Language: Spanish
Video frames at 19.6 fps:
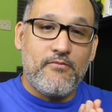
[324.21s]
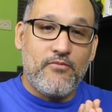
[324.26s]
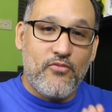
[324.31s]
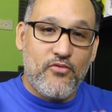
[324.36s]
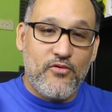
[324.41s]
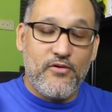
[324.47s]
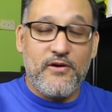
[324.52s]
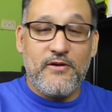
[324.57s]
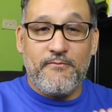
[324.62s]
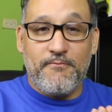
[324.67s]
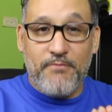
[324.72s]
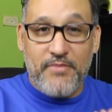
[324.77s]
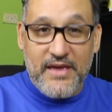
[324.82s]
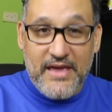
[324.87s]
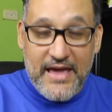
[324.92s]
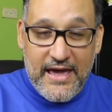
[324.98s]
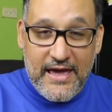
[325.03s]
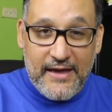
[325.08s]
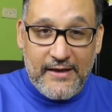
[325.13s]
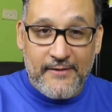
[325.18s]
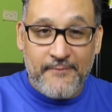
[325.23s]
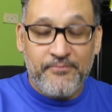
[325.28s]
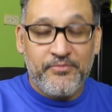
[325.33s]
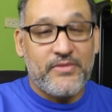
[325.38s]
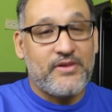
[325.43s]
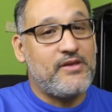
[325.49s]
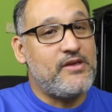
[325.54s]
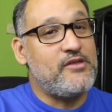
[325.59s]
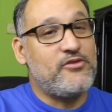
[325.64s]
muy bien
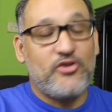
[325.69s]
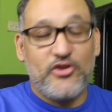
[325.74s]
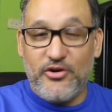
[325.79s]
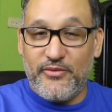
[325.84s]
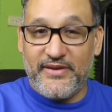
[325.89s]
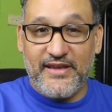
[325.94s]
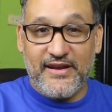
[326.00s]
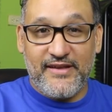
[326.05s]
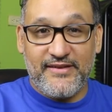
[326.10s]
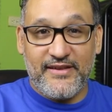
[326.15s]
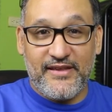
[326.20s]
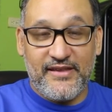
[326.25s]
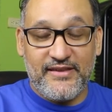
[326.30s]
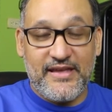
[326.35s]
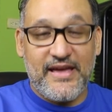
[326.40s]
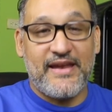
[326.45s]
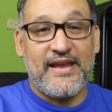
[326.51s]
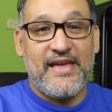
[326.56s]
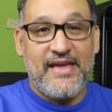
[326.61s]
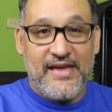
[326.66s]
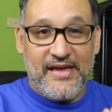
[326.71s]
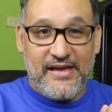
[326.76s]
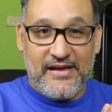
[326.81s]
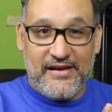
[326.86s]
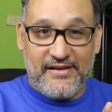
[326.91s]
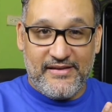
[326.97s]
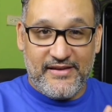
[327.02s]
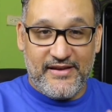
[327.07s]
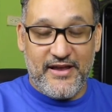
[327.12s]
y tú no vas a necesitar
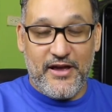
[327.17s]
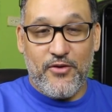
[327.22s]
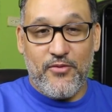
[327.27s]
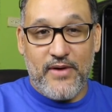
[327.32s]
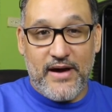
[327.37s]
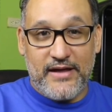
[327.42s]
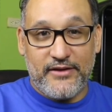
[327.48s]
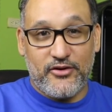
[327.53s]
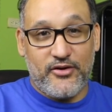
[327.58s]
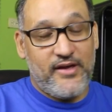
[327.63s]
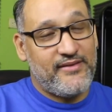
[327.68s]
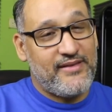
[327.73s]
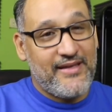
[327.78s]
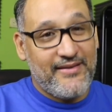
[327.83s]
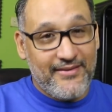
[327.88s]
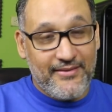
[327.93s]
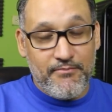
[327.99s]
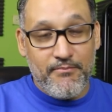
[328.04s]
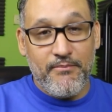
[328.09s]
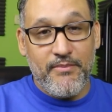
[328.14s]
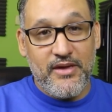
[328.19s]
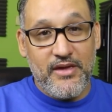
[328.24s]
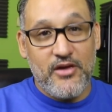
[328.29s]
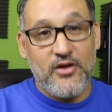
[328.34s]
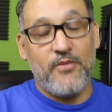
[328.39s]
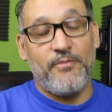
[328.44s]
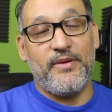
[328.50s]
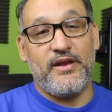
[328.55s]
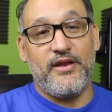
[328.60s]
el Serie 4. Esa es
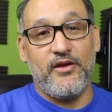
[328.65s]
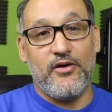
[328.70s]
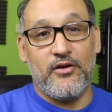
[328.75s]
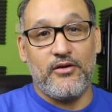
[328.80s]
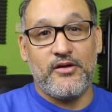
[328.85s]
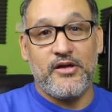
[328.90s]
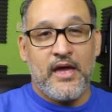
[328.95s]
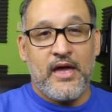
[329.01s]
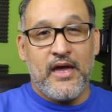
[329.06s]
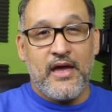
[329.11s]
mi opinión.